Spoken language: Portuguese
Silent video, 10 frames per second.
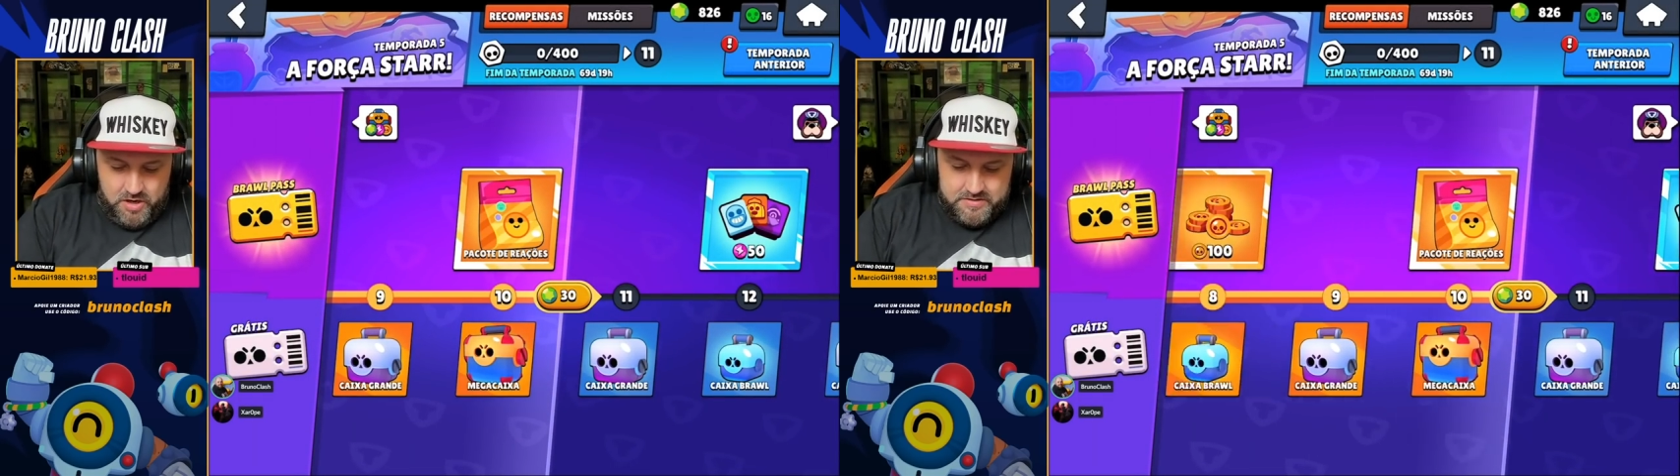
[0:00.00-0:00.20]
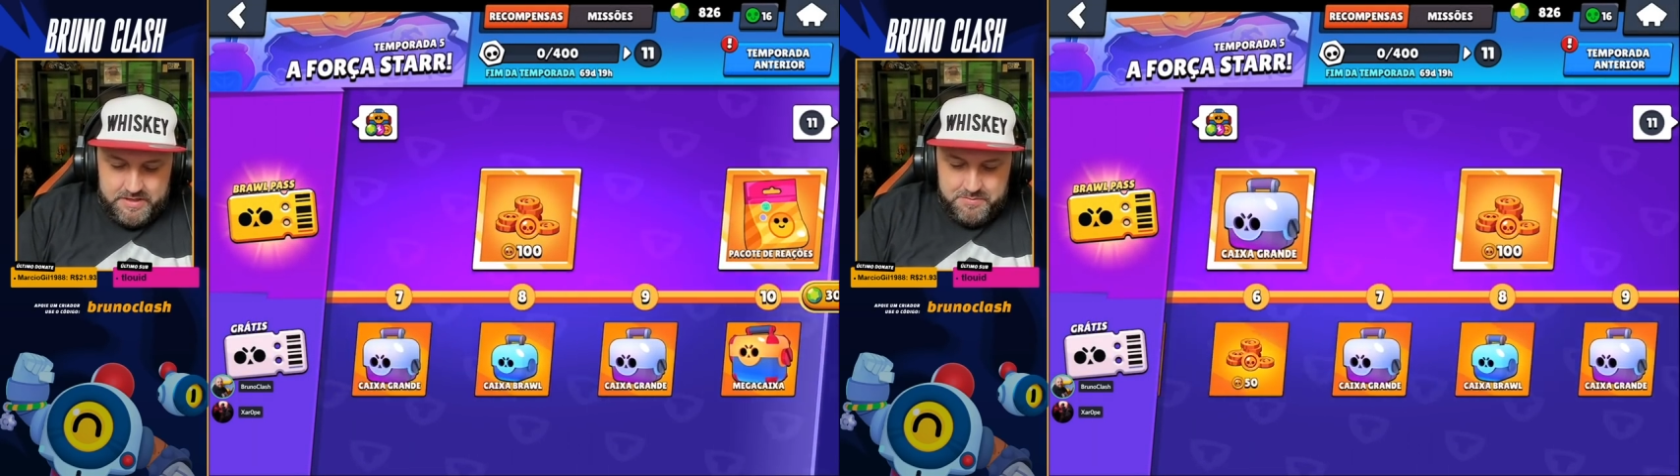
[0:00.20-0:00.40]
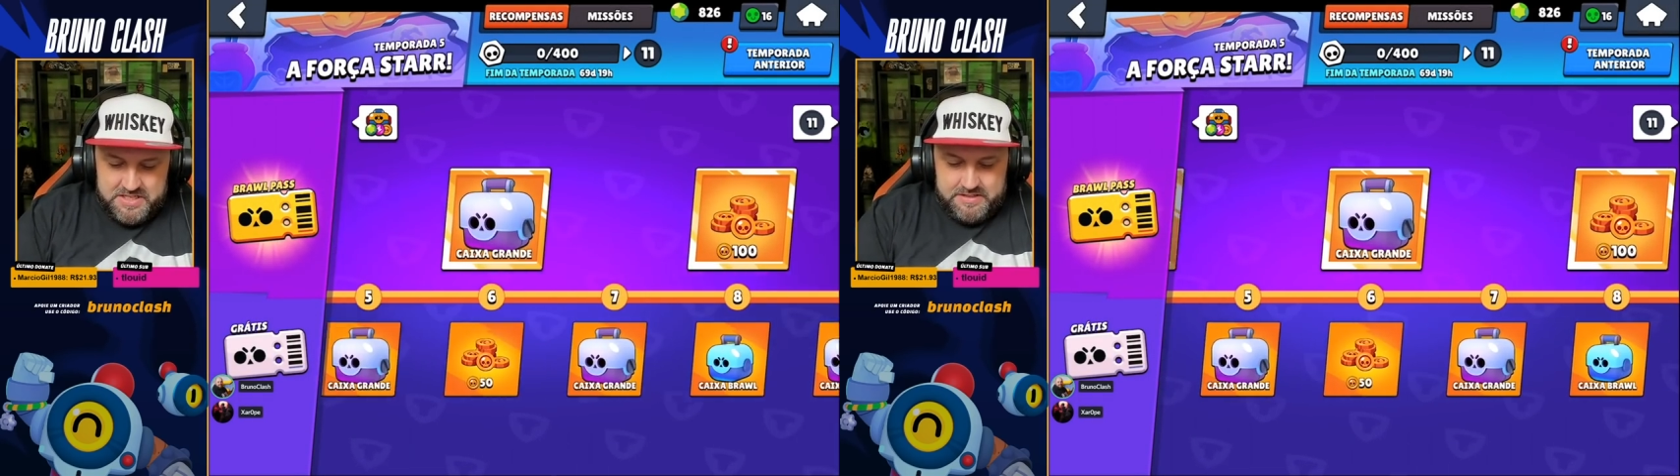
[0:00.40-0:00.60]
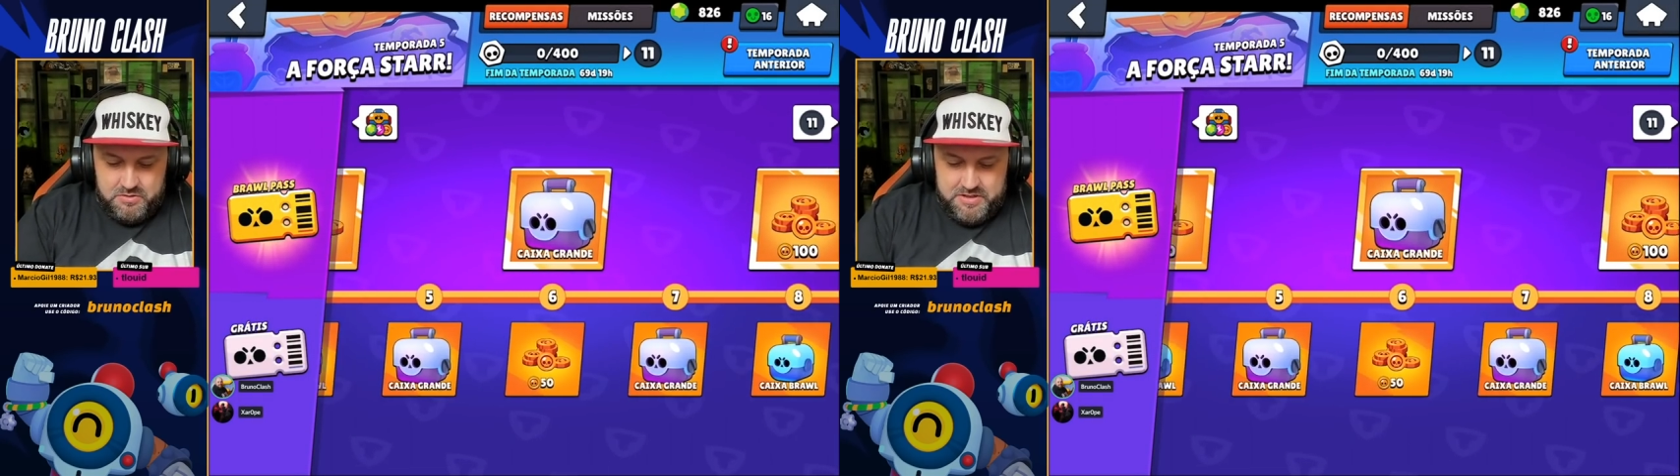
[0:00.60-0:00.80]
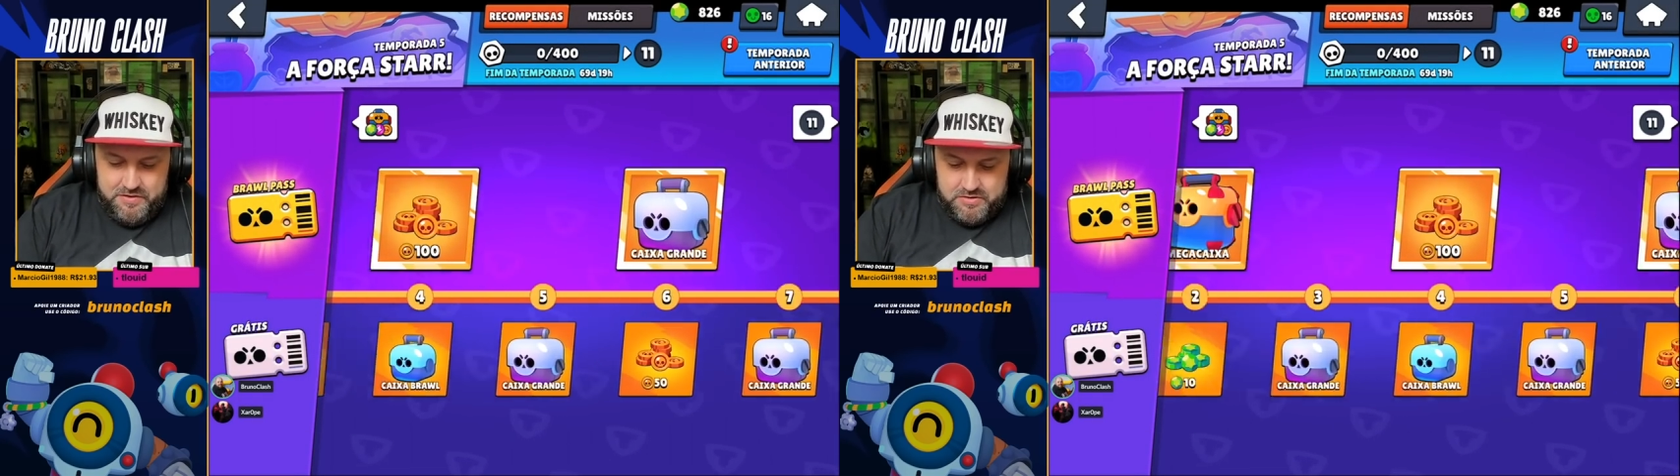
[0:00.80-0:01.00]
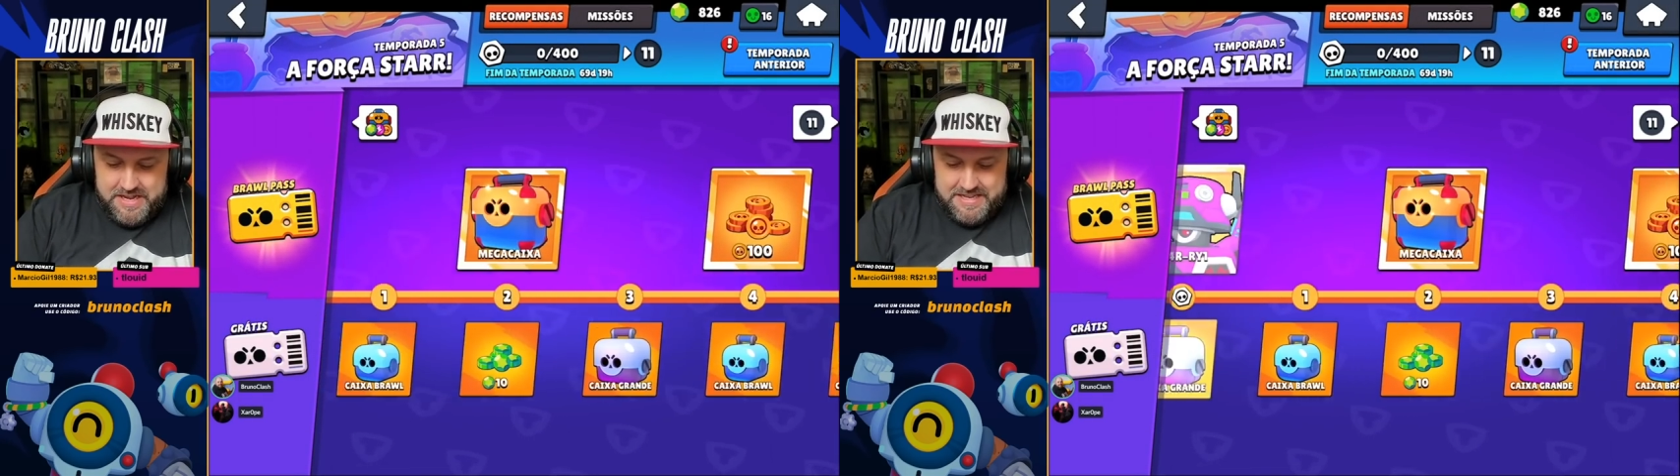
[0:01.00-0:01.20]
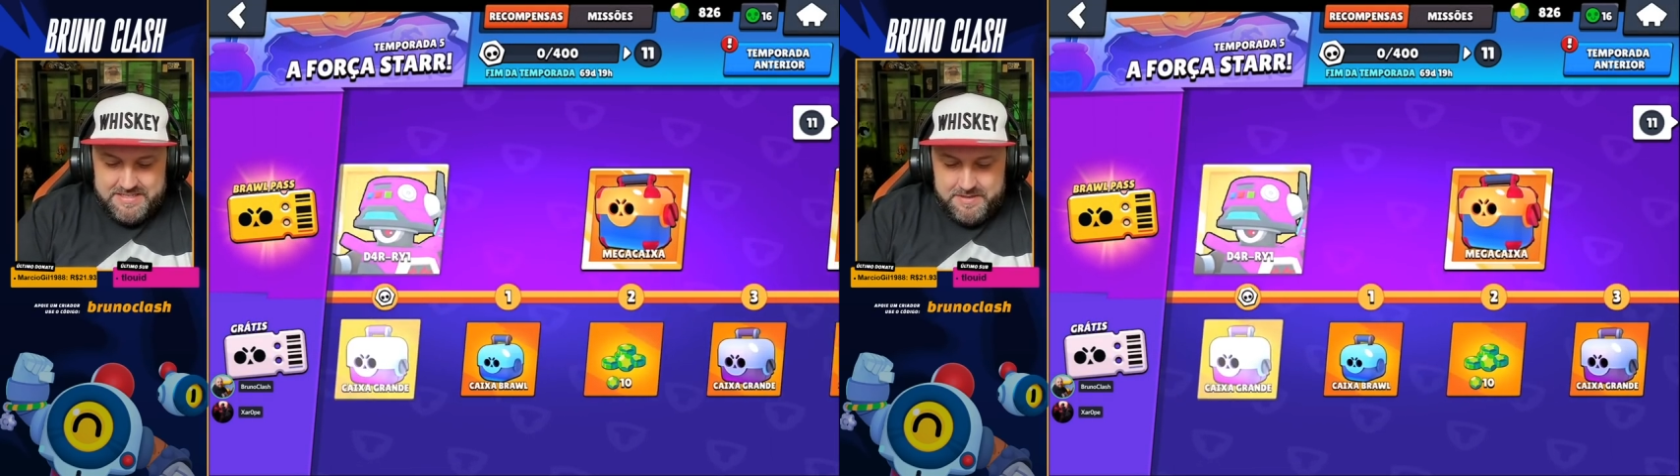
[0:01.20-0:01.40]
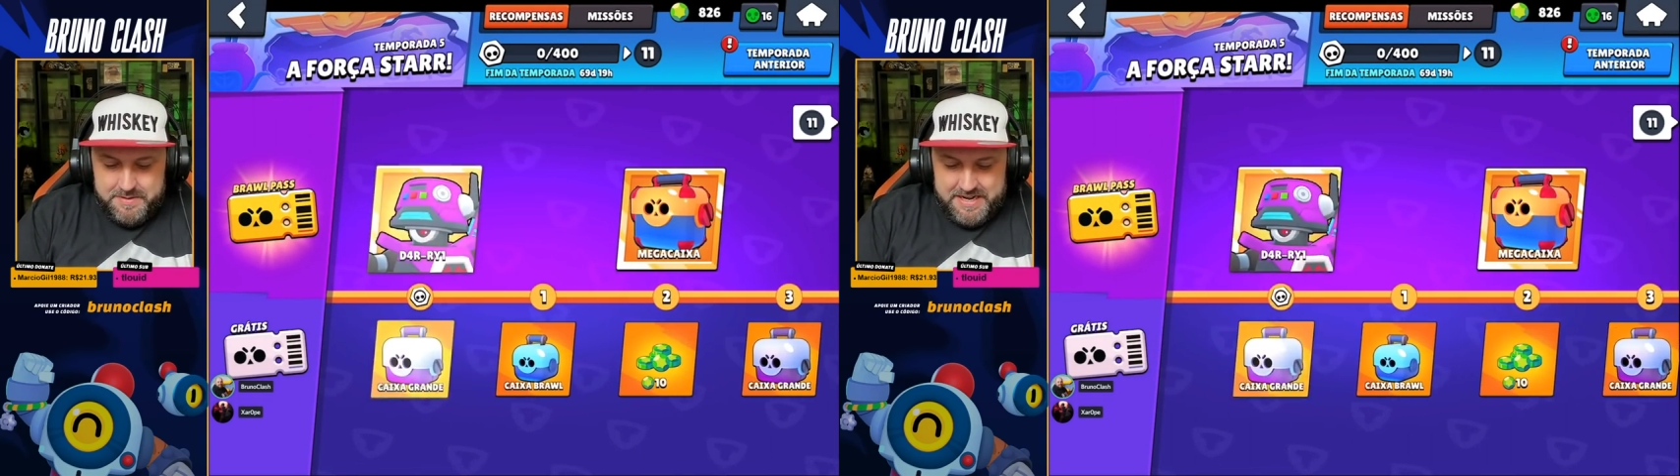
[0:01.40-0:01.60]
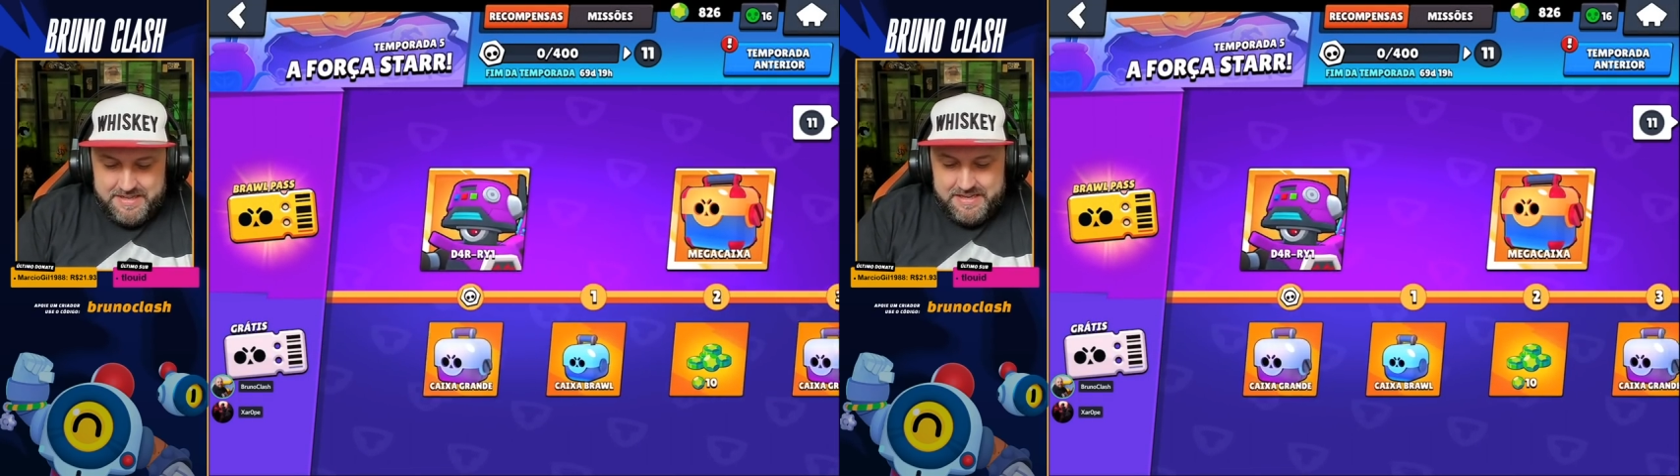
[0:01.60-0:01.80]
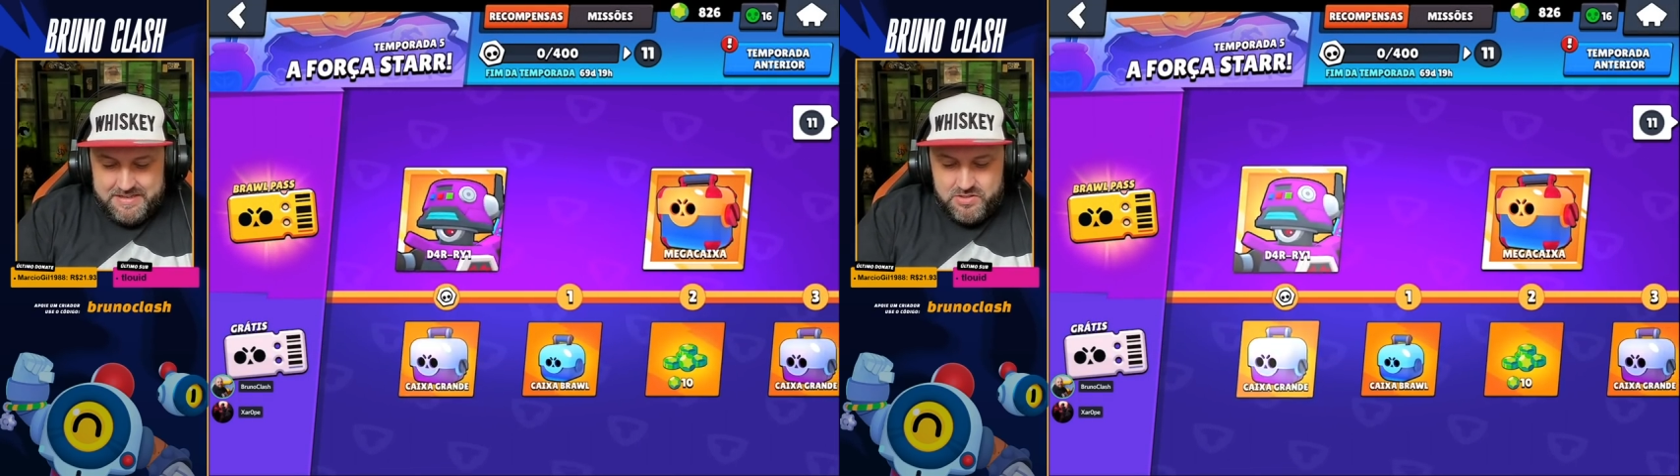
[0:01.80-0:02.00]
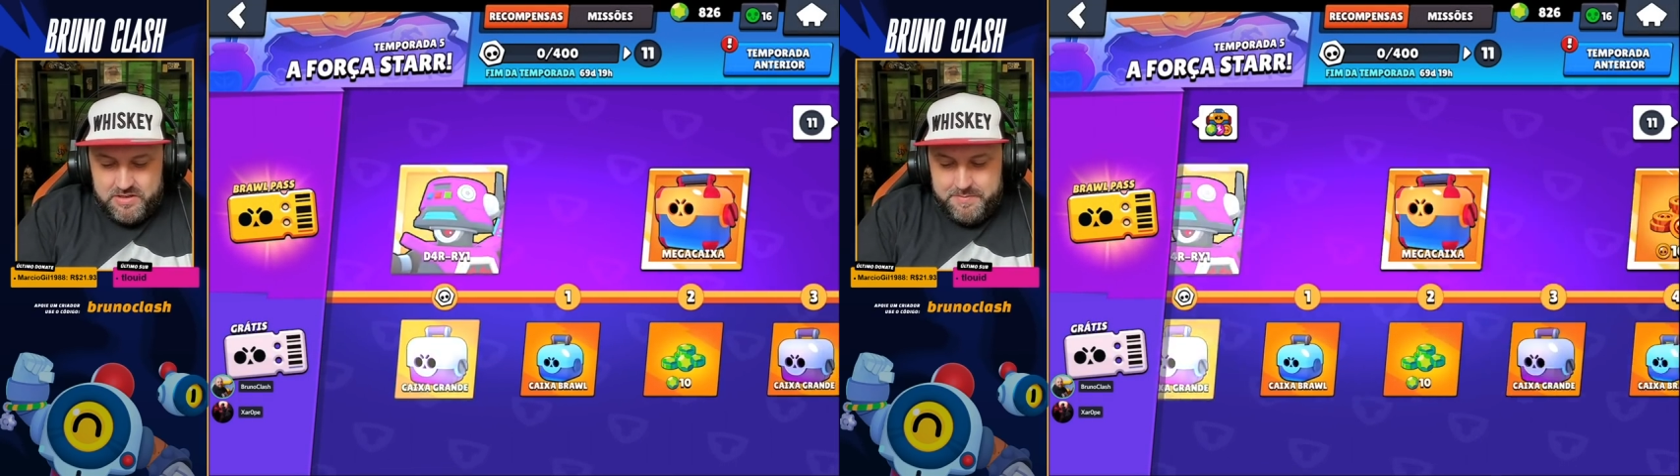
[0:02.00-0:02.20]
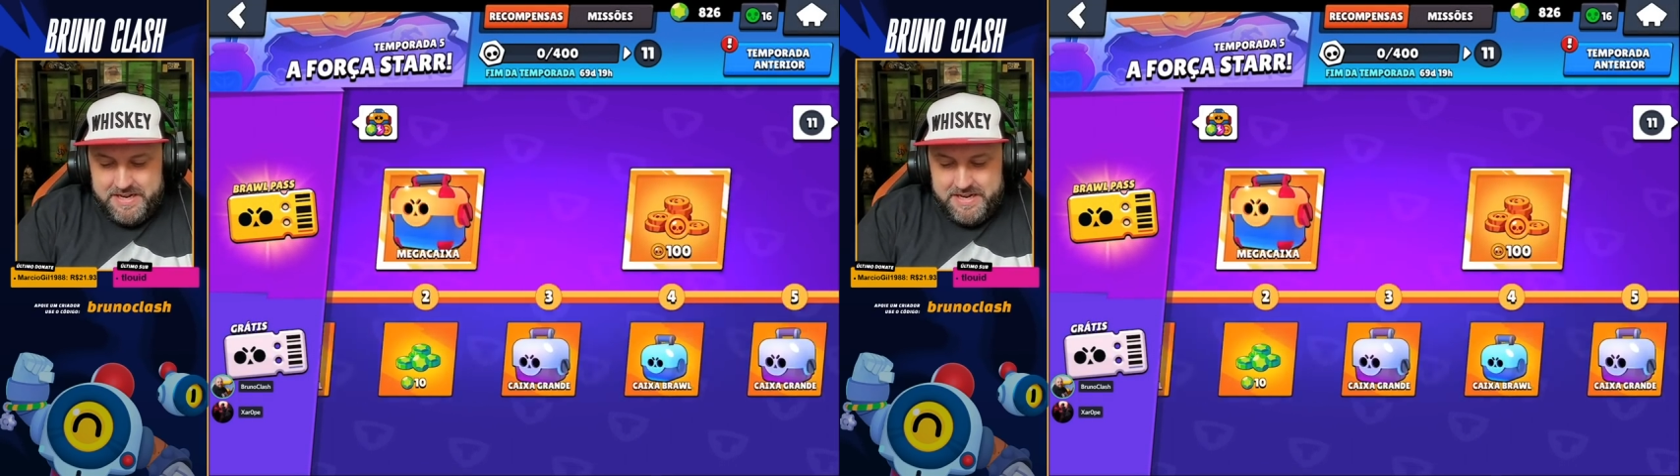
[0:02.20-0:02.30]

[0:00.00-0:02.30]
ó, temos até o nível 10 liberadaço,